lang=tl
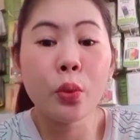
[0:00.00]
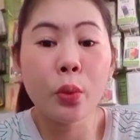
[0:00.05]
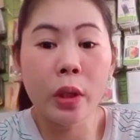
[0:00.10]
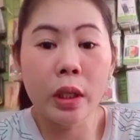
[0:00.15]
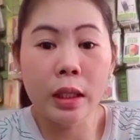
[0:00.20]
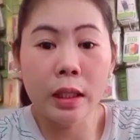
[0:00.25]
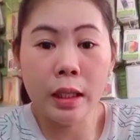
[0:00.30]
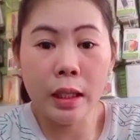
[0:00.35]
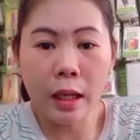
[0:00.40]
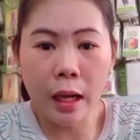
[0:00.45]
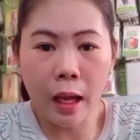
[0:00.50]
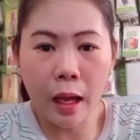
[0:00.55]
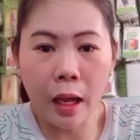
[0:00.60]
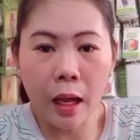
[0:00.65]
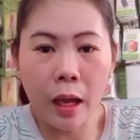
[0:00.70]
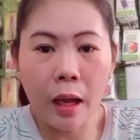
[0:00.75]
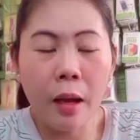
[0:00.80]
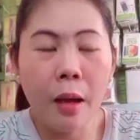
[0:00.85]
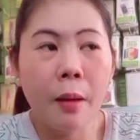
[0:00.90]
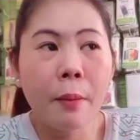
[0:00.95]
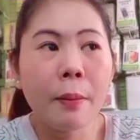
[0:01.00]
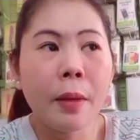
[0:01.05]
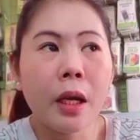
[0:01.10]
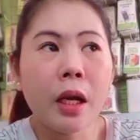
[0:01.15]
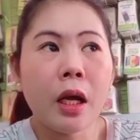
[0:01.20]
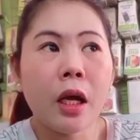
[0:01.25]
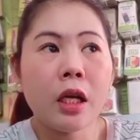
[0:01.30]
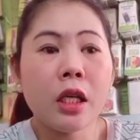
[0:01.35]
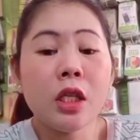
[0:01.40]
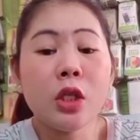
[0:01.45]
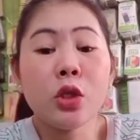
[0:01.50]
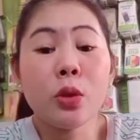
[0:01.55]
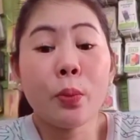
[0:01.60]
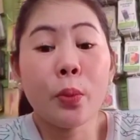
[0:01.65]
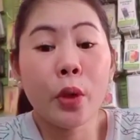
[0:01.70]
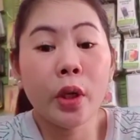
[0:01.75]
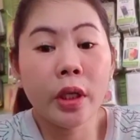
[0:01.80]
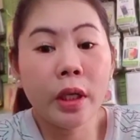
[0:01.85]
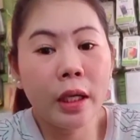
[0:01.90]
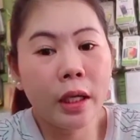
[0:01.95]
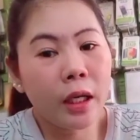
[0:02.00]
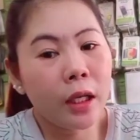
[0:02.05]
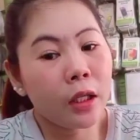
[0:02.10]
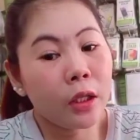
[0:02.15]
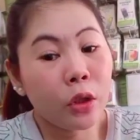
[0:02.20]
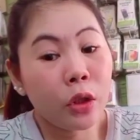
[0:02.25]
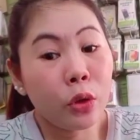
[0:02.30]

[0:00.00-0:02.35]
way nila para isupport ka rin,